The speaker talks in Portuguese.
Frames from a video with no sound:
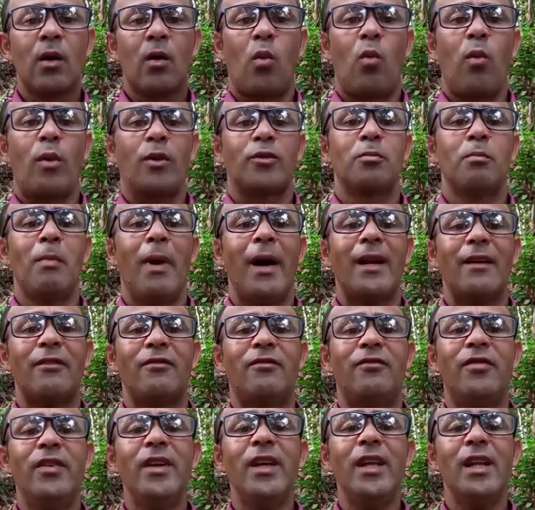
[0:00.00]
com as
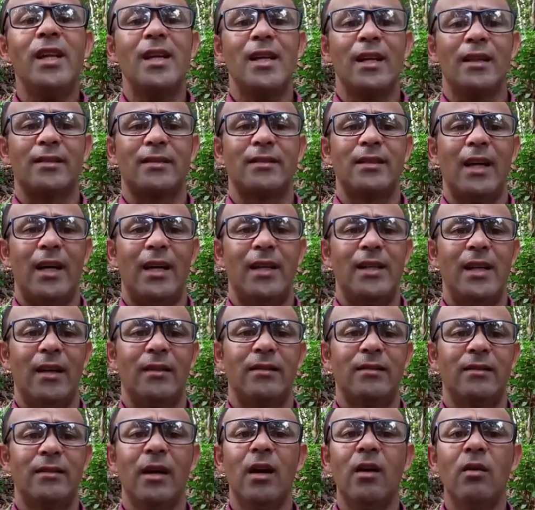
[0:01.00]
maravilhas da
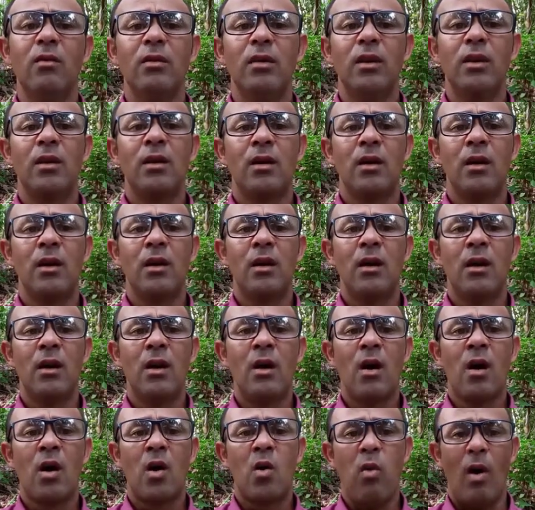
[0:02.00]
criação,
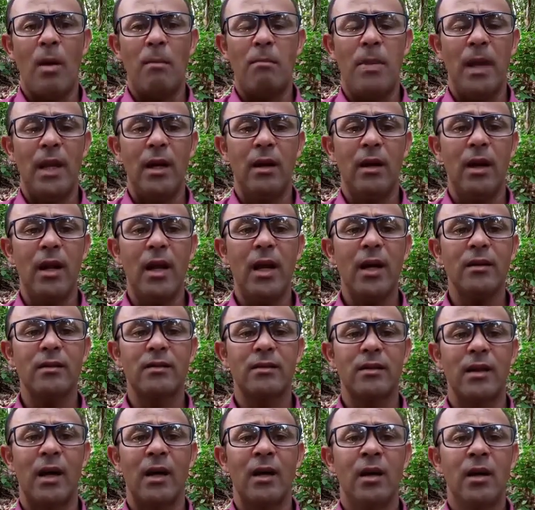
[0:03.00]
com a
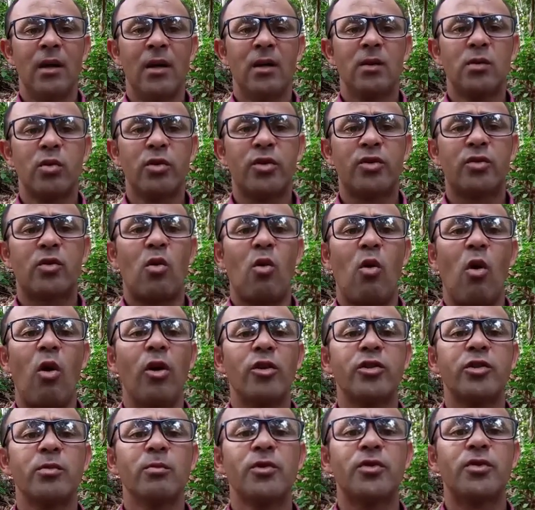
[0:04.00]
beleza dos
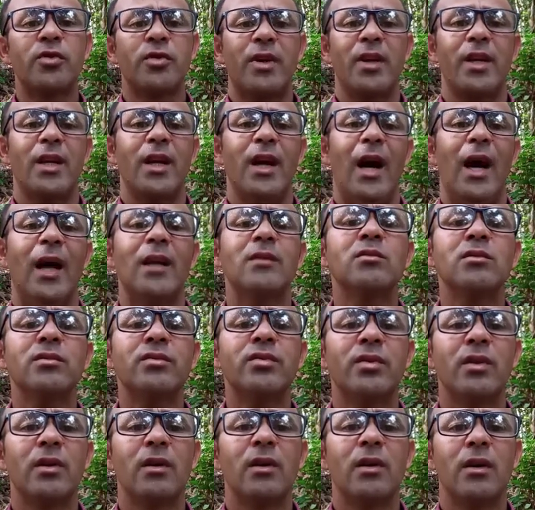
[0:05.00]
cosmos
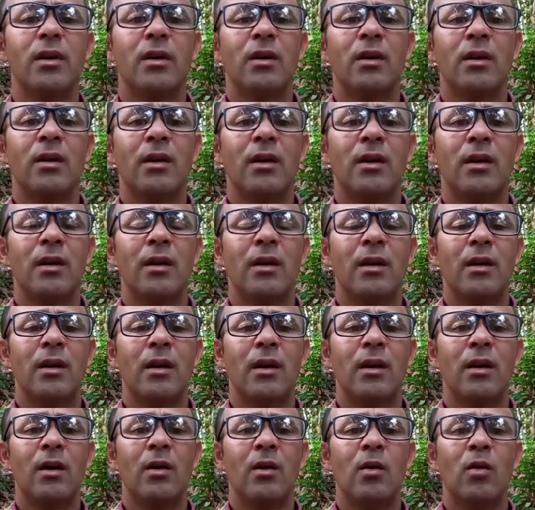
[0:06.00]
criados,
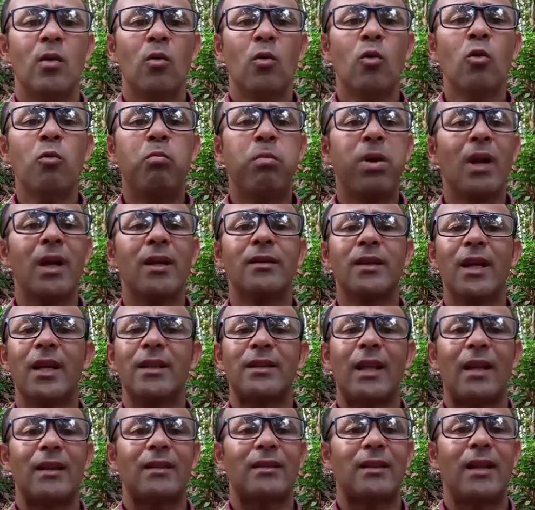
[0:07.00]
o
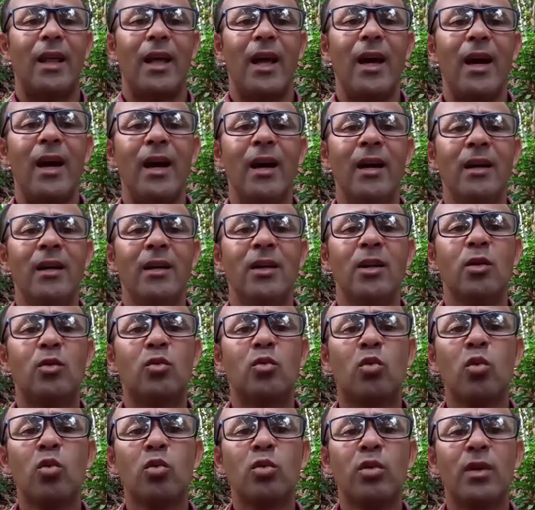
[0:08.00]
planeta Terra e
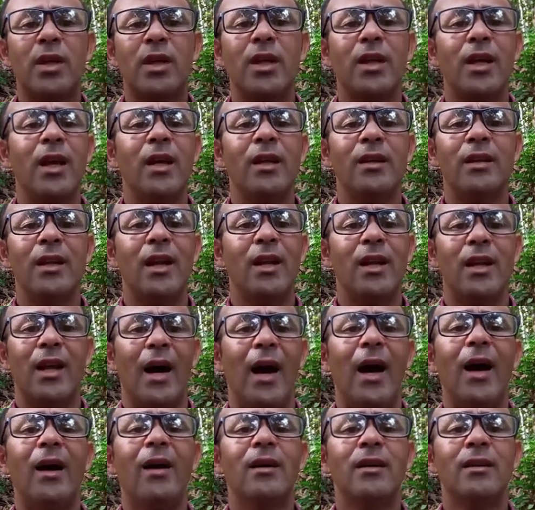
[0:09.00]
tudo que nele
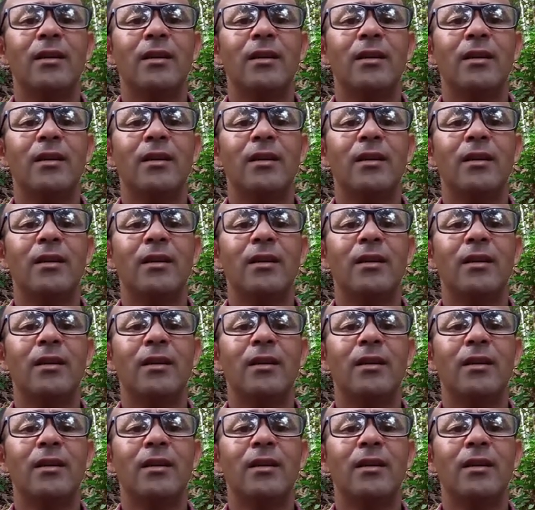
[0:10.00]
há,